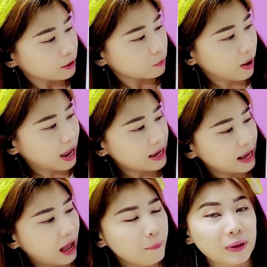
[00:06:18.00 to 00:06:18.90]
그리고
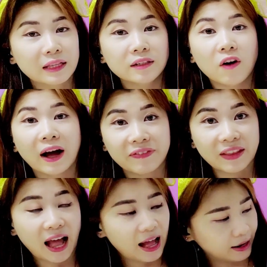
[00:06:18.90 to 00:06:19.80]
A가 앞에
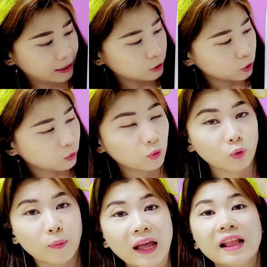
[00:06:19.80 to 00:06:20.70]
들어간다 라는
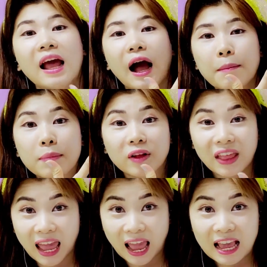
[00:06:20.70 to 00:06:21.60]
정도로만 한번
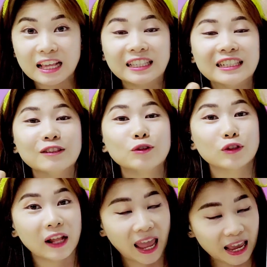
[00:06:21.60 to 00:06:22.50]
A
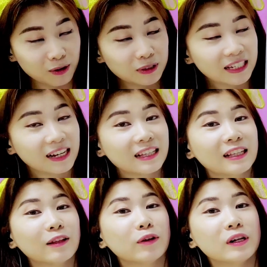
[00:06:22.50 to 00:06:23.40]
친구들, A로 시작하는
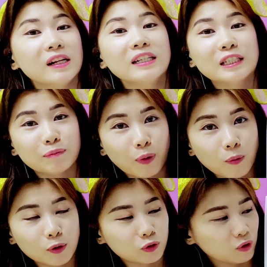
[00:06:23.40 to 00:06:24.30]
단어를
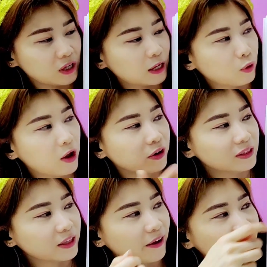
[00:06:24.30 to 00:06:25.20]
짚어볼 수 있게 되어
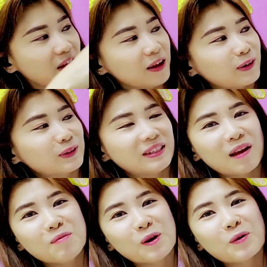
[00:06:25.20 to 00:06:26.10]
있어요. 그리고
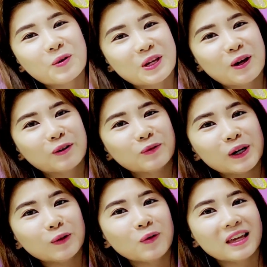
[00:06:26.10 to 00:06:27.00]
재밌고 귀여운
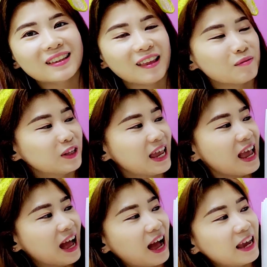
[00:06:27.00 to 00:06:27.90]
활동이기 때문에
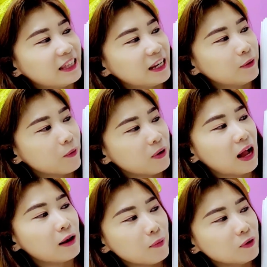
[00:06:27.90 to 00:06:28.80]
아이들이
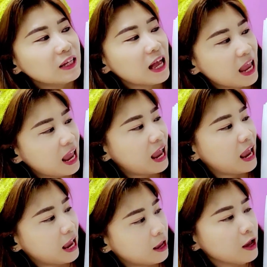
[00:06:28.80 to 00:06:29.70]
꼬깔모자
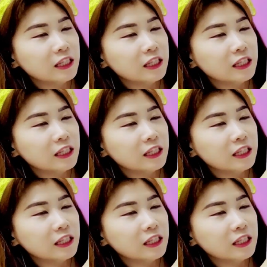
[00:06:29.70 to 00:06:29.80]
A,